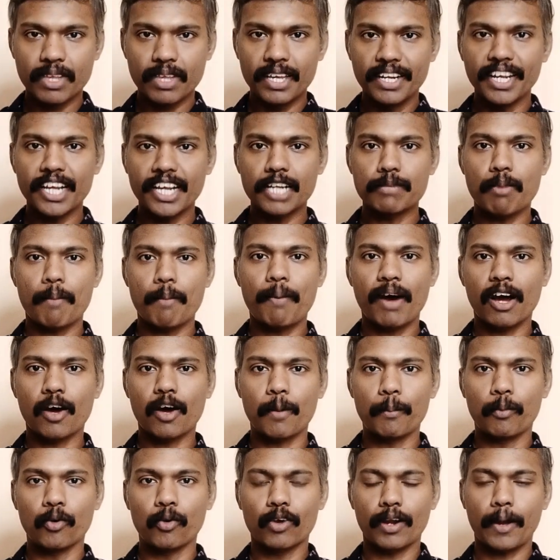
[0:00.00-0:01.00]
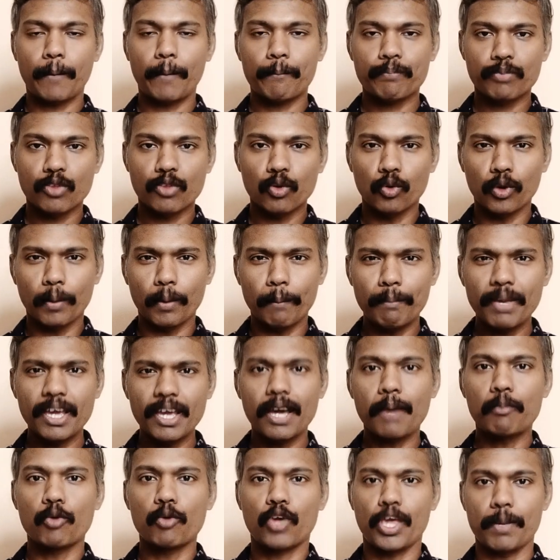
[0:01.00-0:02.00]
இன்றைக்கி நம்ம பார்க்க போகிற ஒரு மிக
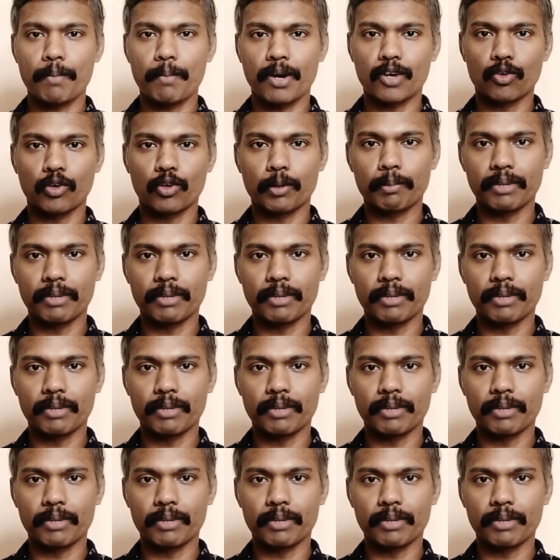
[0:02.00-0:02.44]
முக்கியமான ஒரு